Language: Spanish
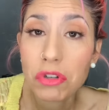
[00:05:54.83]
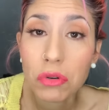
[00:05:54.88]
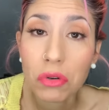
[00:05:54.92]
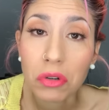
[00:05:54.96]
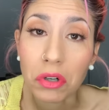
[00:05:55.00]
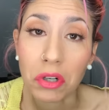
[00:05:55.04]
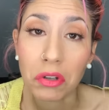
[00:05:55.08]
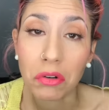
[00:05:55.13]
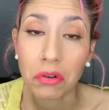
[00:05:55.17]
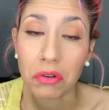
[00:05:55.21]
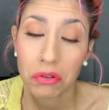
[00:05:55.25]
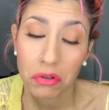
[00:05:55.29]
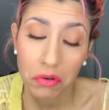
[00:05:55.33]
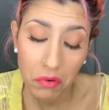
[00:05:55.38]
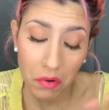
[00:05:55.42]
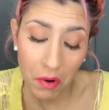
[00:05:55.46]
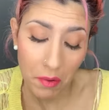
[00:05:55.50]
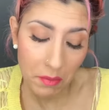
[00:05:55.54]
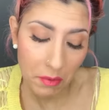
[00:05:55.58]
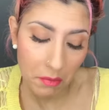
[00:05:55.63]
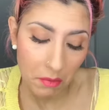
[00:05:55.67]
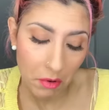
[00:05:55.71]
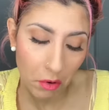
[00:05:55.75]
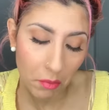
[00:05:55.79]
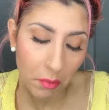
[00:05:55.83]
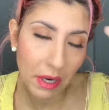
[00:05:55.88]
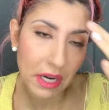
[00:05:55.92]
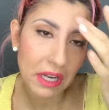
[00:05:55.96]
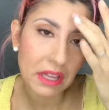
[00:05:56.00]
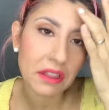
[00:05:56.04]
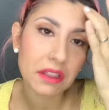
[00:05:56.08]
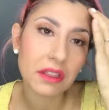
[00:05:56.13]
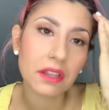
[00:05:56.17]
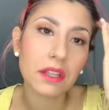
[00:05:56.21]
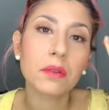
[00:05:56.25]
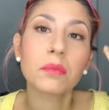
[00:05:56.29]
eso creo yo, o a mí me lo
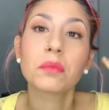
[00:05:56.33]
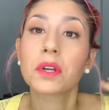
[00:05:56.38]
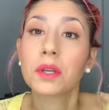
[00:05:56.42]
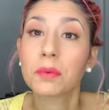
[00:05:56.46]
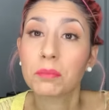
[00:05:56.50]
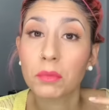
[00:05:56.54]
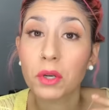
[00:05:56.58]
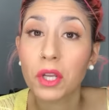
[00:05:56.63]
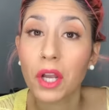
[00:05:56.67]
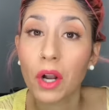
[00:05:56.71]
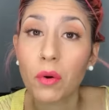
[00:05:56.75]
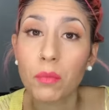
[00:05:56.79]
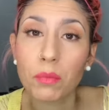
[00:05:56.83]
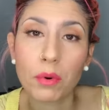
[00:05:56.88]
parece. Voy, a